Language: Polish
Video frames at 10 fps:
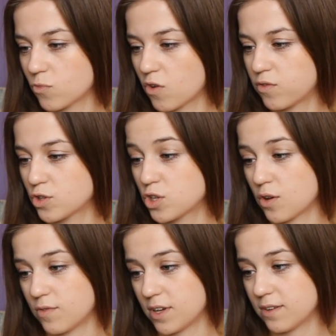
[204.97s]

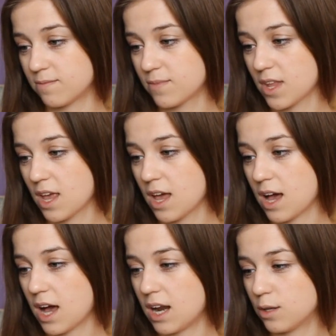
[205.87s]
owocowy,
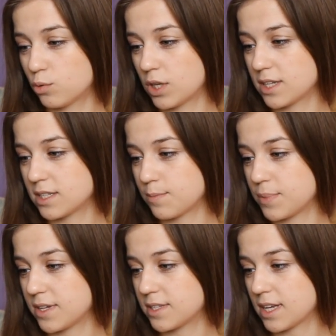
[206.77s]
ale tutaj jest
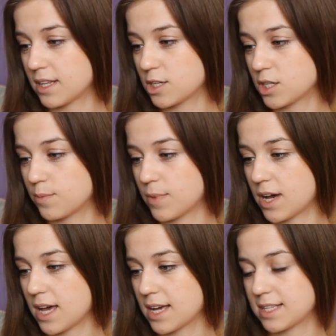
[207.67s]
napisane, że
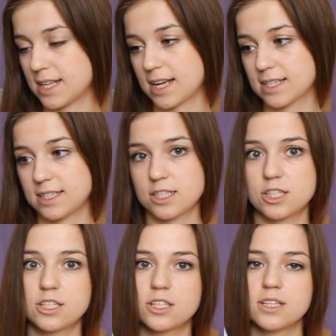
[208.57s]
ma ekstrakt
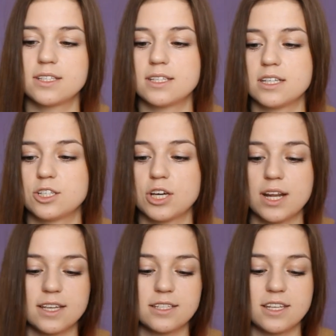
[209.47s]
z
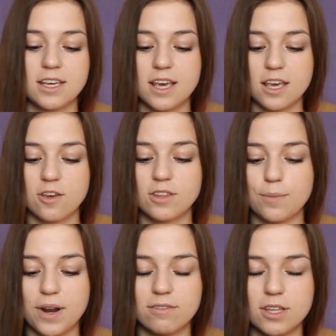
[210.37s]
czereśni. On
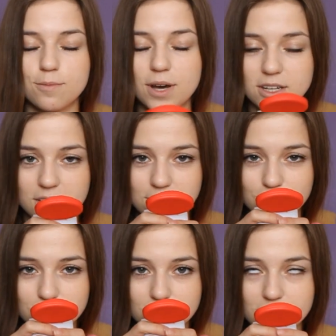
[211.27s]
naprawdę pachnie
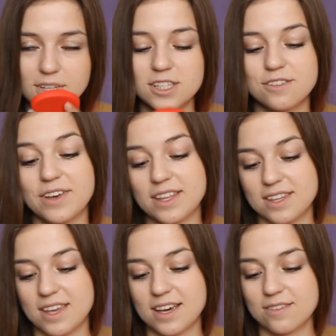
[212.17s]

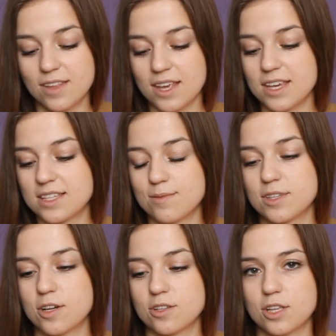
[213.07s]
świetnie. Jestem z
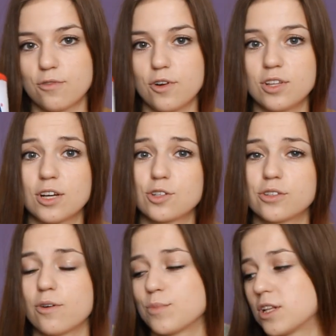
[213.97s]
niego zadowolona,
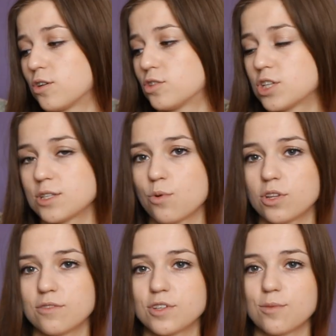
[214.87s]
kosztował mnie tylko 3
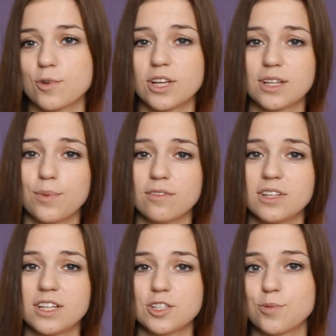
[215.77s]
zł, wziąłam go tak
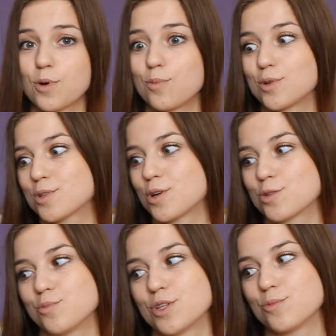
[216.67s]
naprawdę na szybko, bo
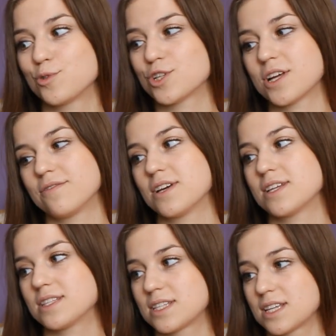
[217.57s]
skończył mi się mój żel,
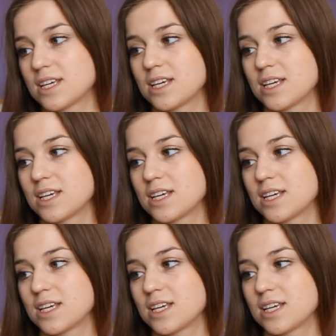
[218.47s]
więc...